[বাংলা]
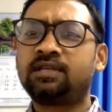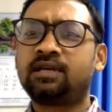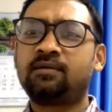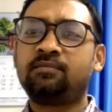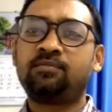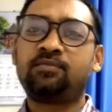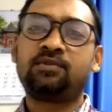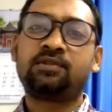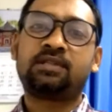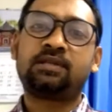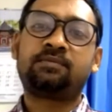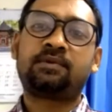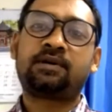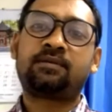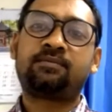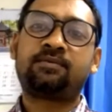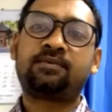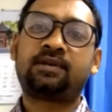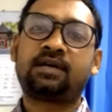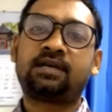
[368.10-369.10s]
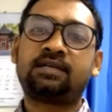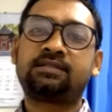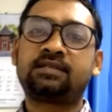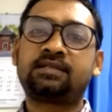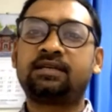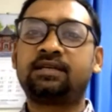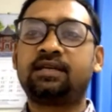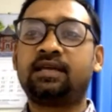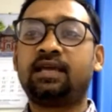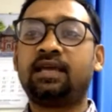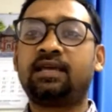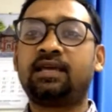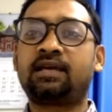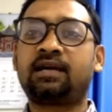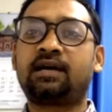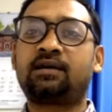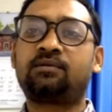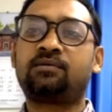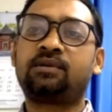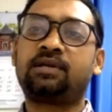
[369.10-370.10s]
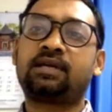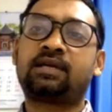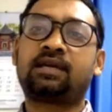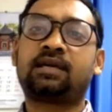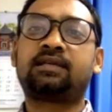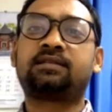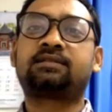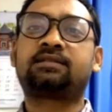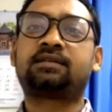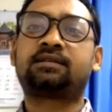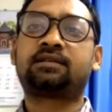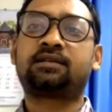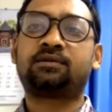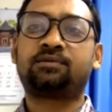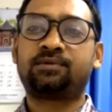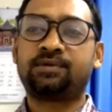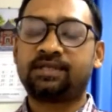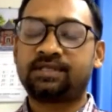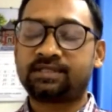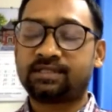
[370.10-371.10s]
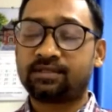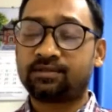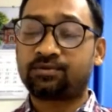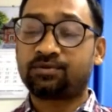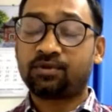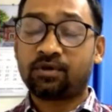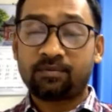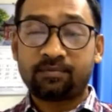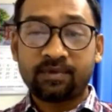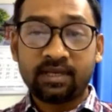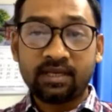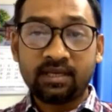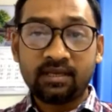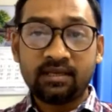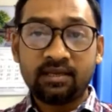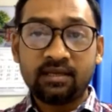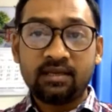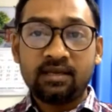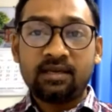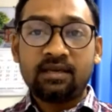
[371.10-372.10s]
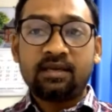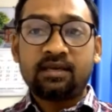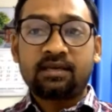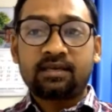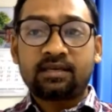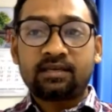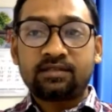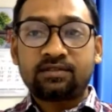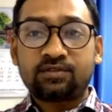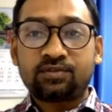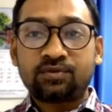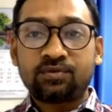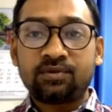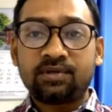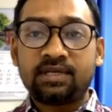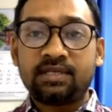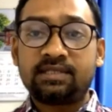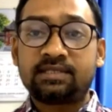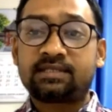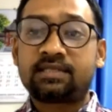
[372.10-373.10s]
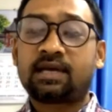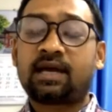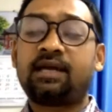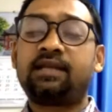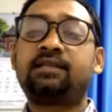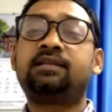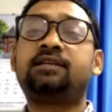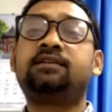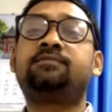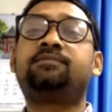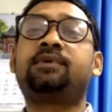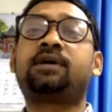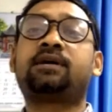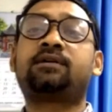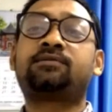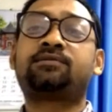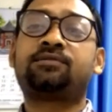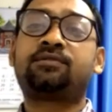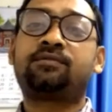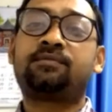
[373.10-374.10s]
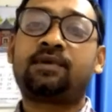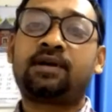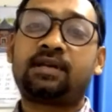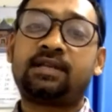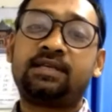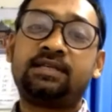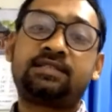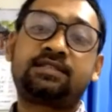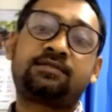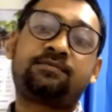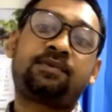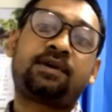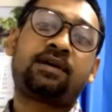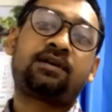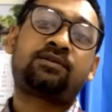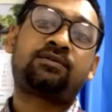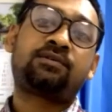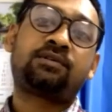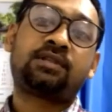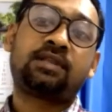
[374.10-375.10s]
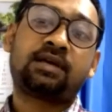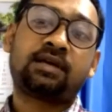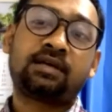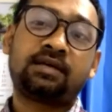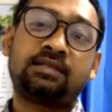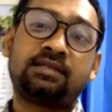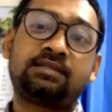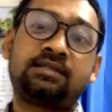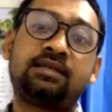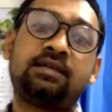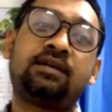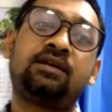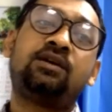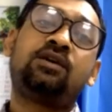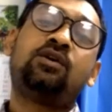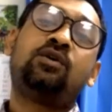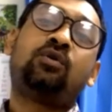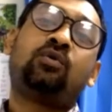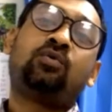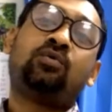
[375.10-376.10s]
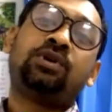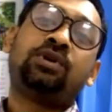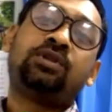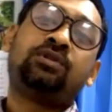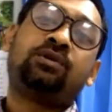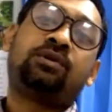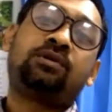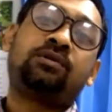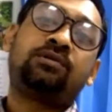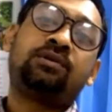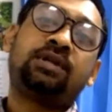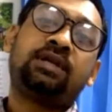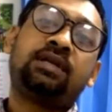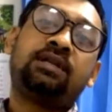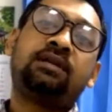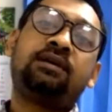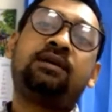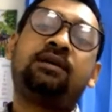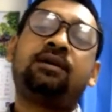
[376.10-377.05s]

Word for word: দিয়ে আমি বলতে পারবো না যে এই কারণে ক্যান্সারটা হয়েছে তবে কিছু ইনসাইটিং ফ্যাক্টর বা রিস্ক ফ্যাক্টর থাকে যে ওই ধরনের